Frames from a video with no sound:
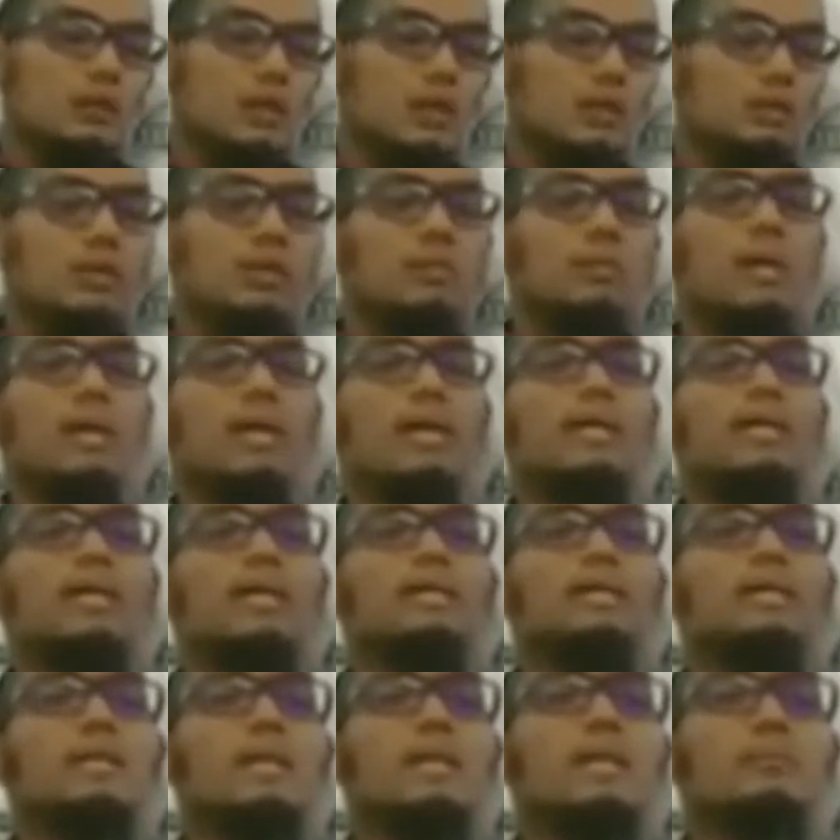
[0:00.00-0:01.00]
Suatu ibadah
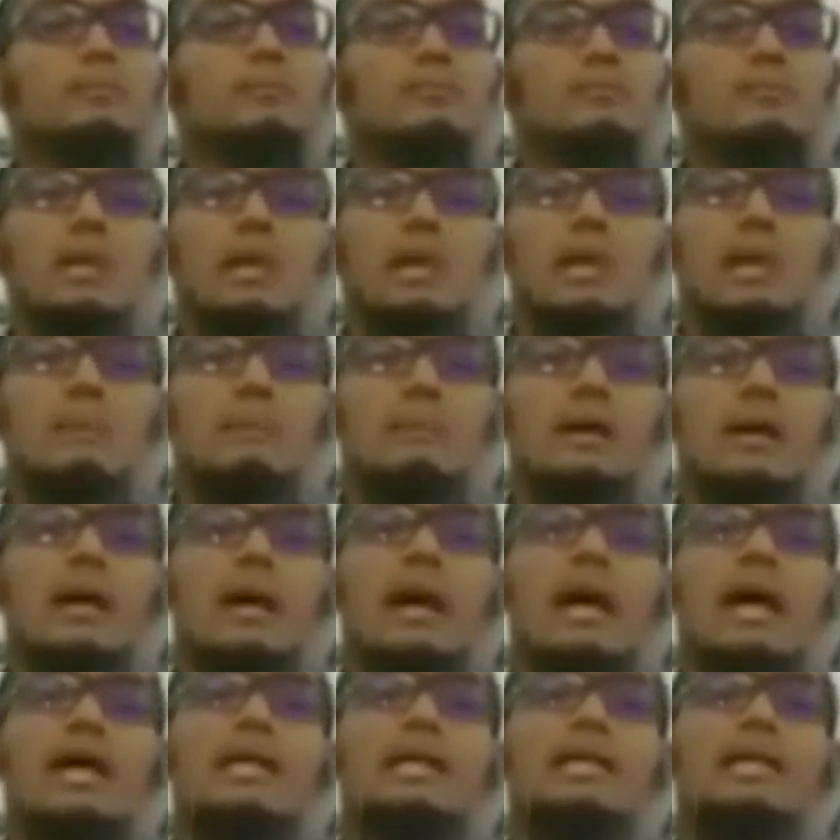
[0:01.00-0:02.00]
dikatakan
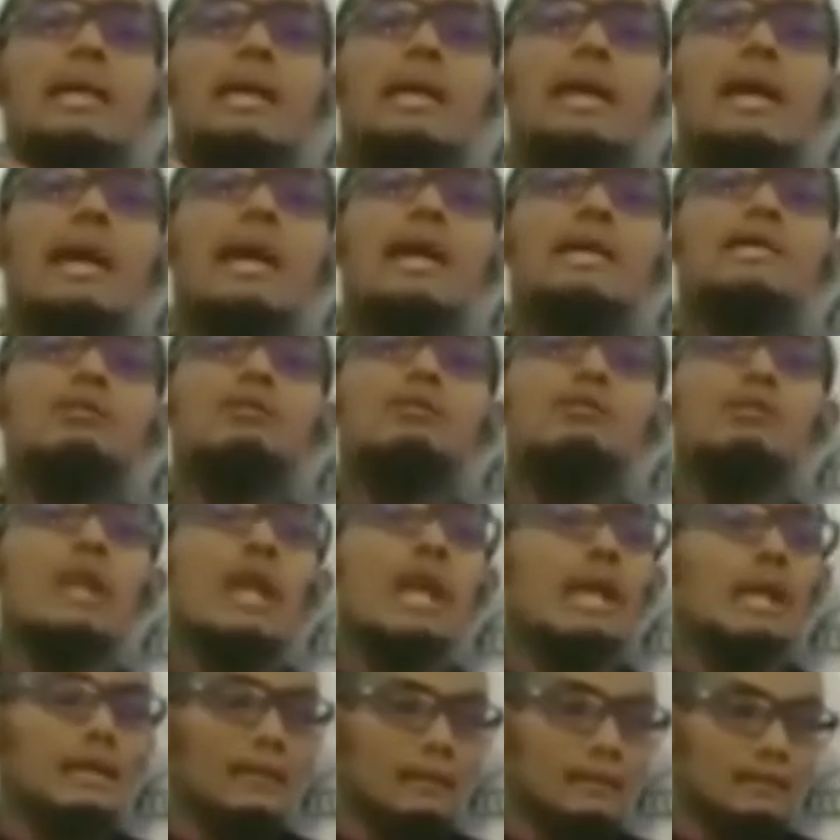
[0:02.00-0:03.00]
mustahab ada
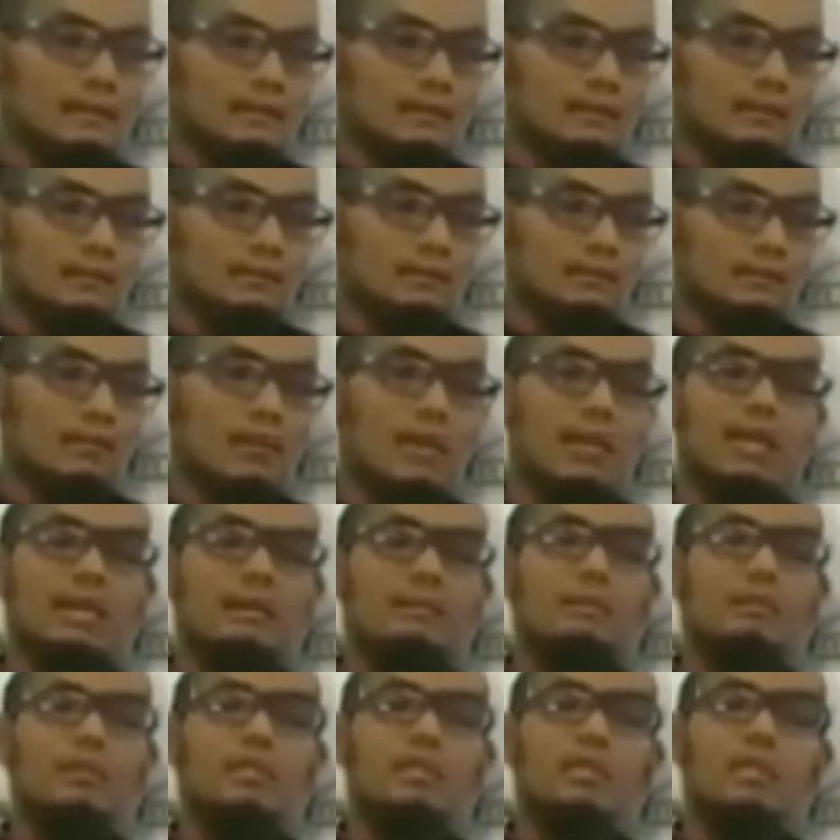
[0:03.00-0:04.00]
anjuran
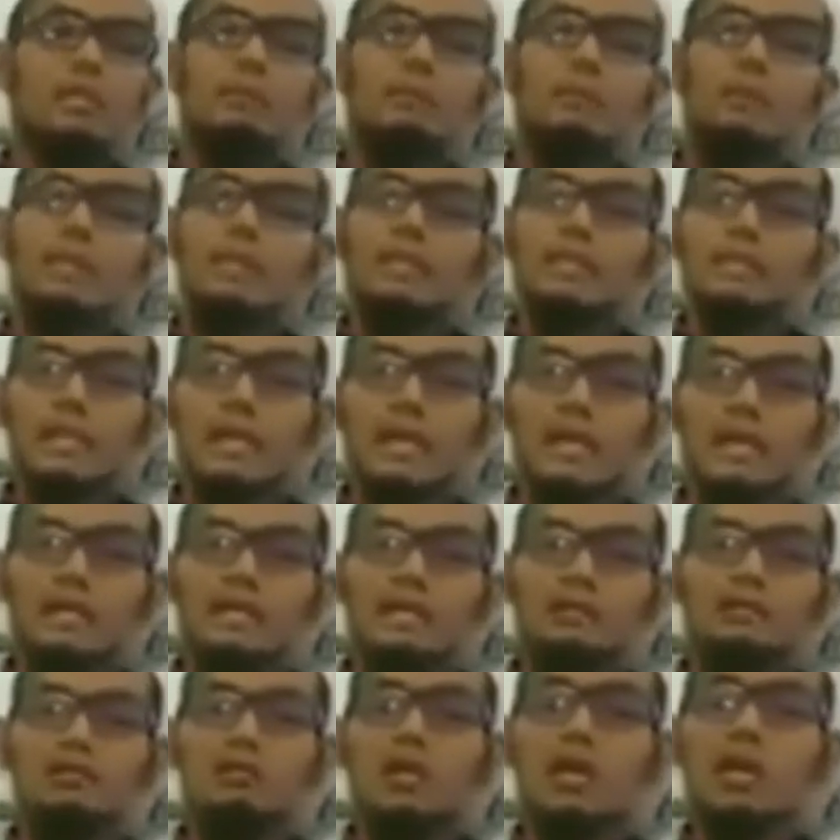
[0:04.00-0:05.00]
baik bunyinya perintah
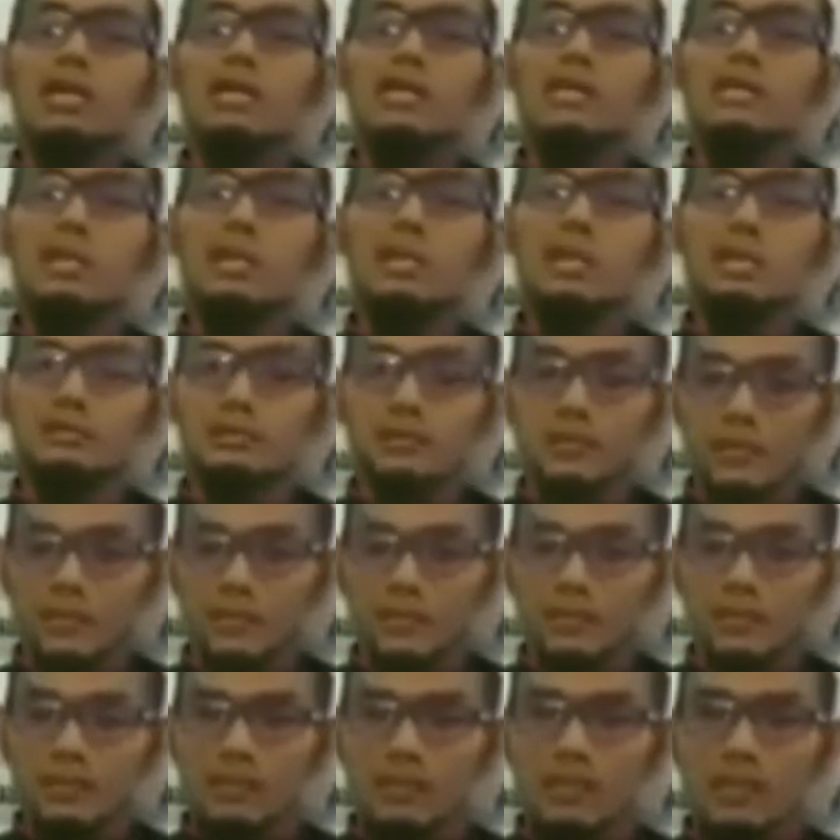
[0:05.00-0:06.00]
yang sudah ada
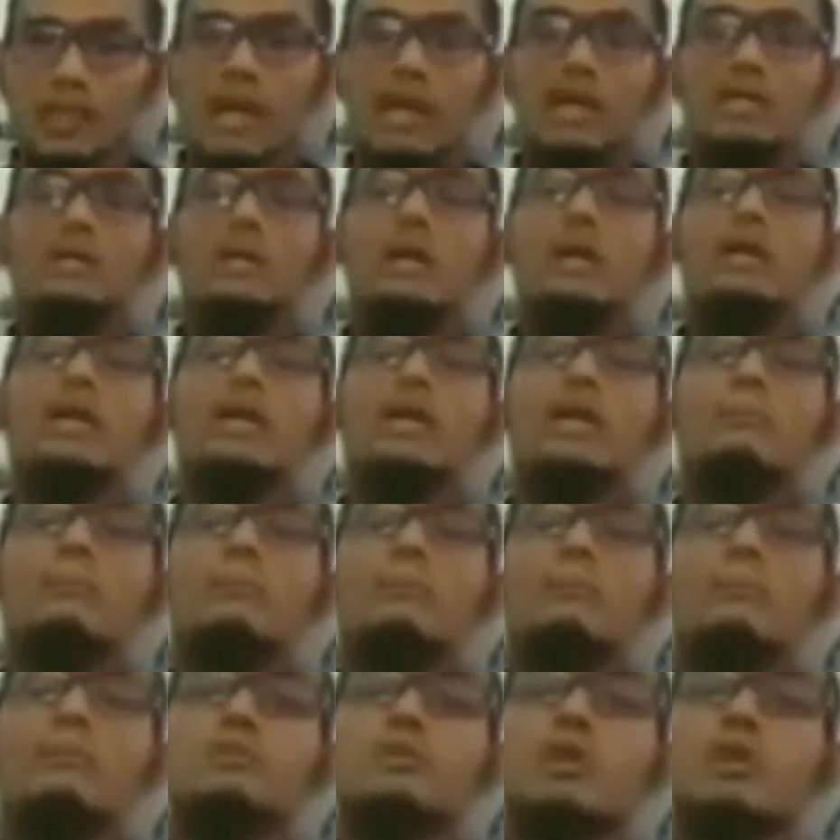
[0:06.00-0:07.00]
sorifnya atau
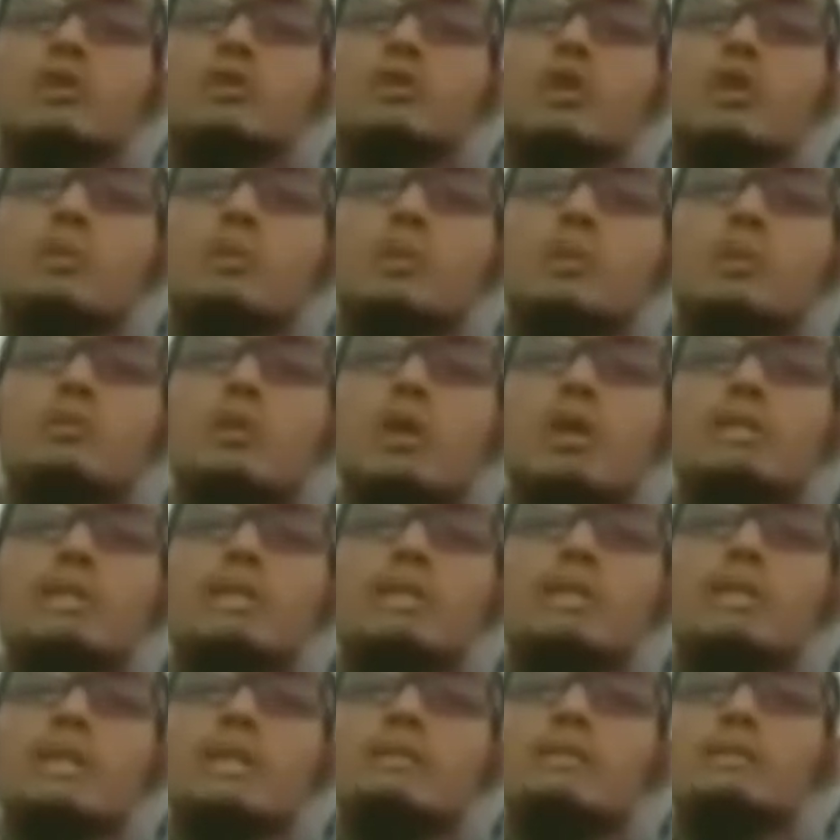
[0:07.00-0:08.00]
ada contoh
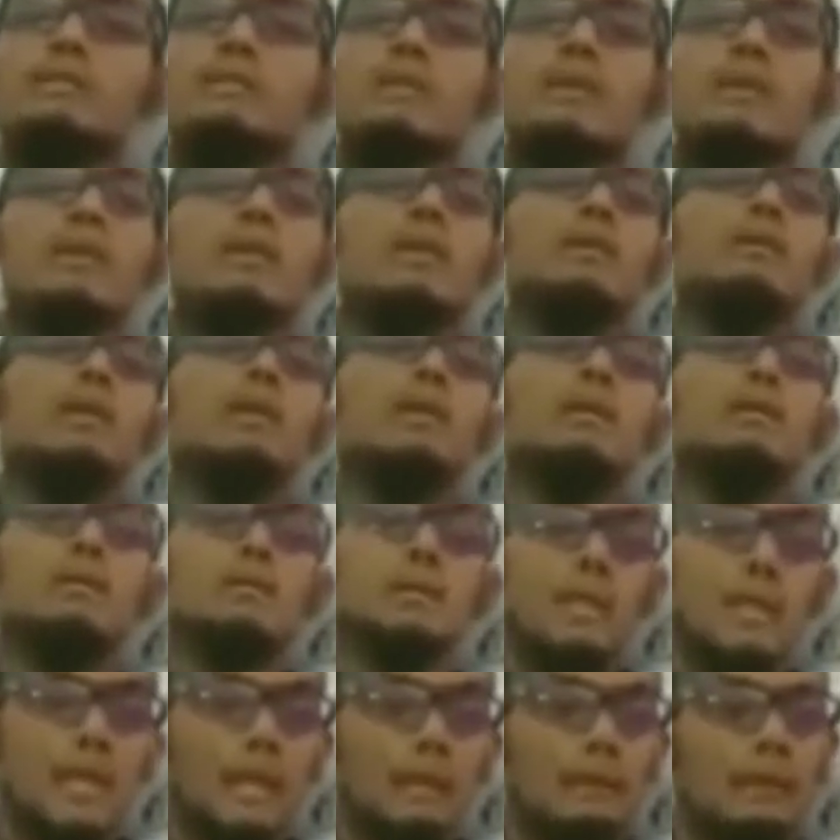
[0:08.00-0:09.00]
perbuatan Nabi Shallallahu Alaihi
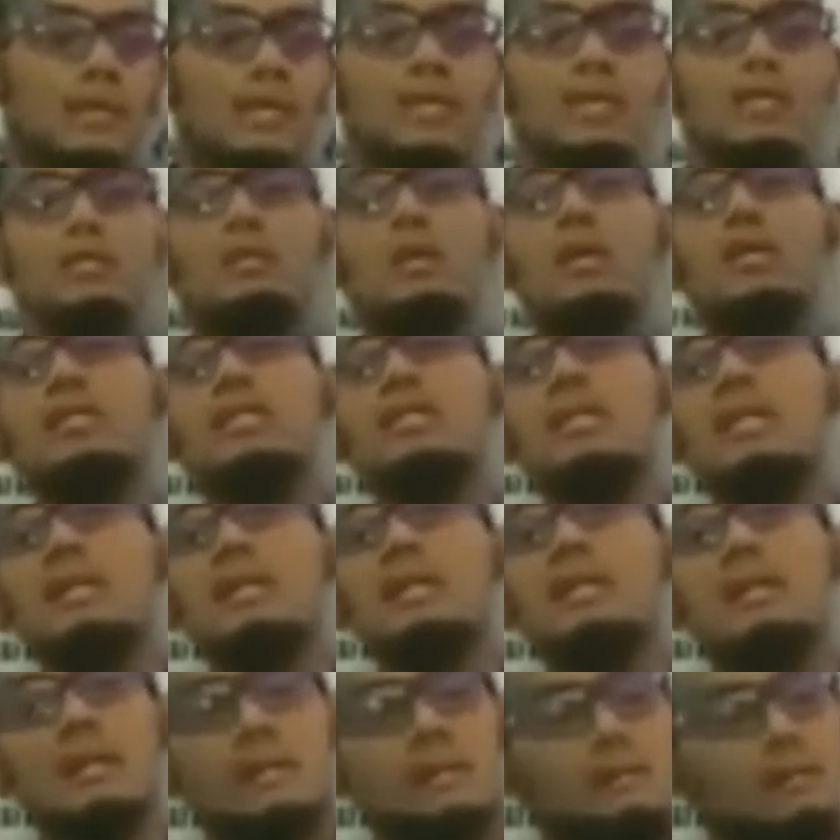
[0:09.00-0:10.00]
Wasallam ini juga
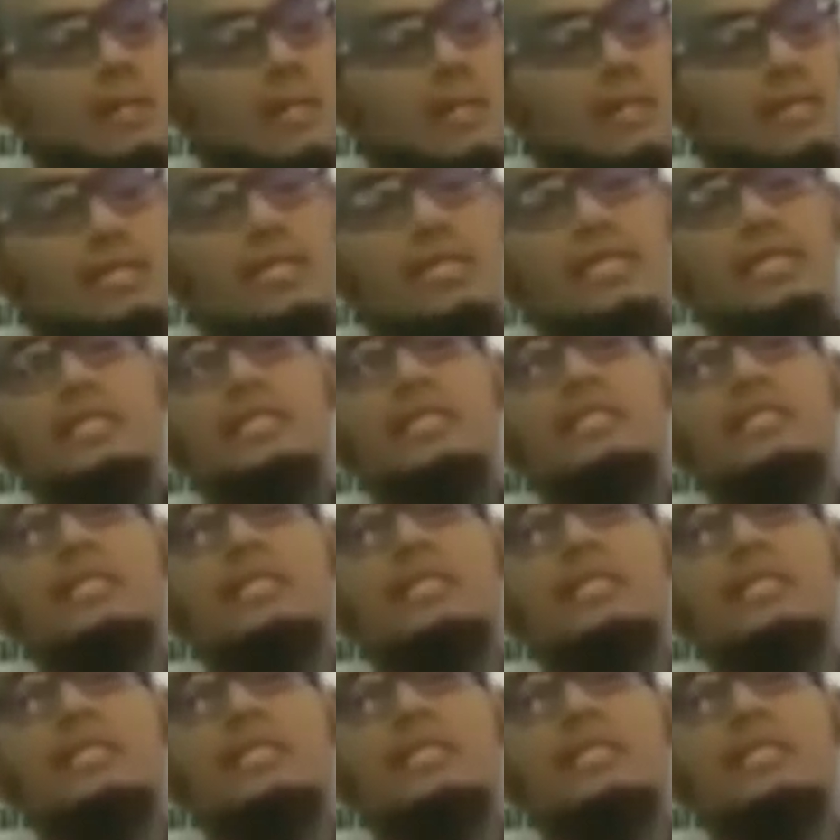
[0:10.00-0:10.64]
tidak berarti